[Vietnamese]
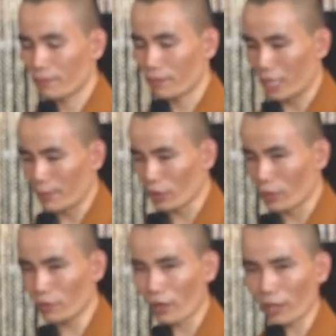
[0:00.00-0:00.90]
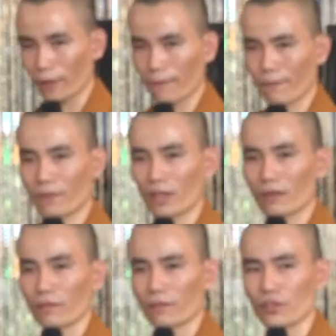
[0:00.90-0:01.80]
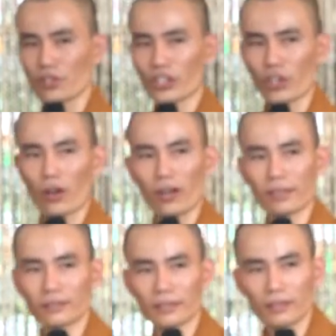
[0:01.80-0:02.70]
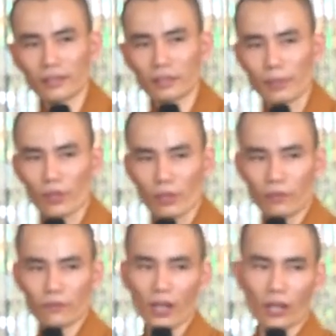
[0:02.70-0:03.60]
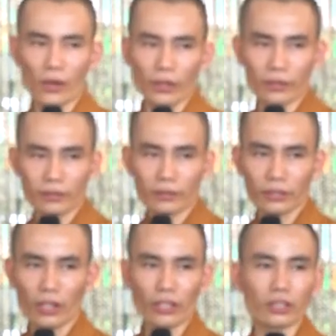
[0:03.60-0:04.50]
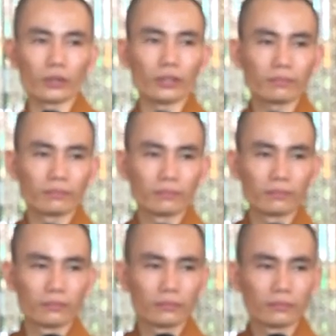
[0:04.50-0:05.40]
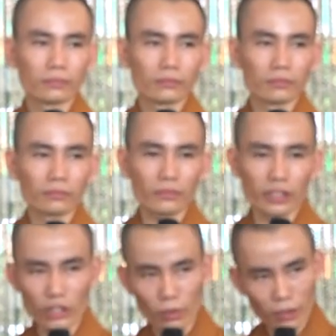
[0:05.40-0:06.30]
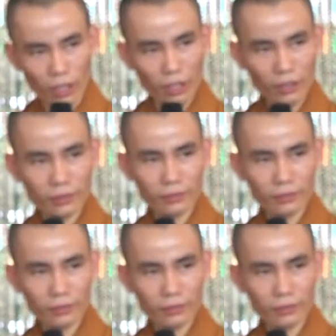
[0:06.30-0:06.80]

Bây giờ một đống phân với con chó thì mình nói đống phân hôi, con chó nó chịu không? Sỉ nhục nó.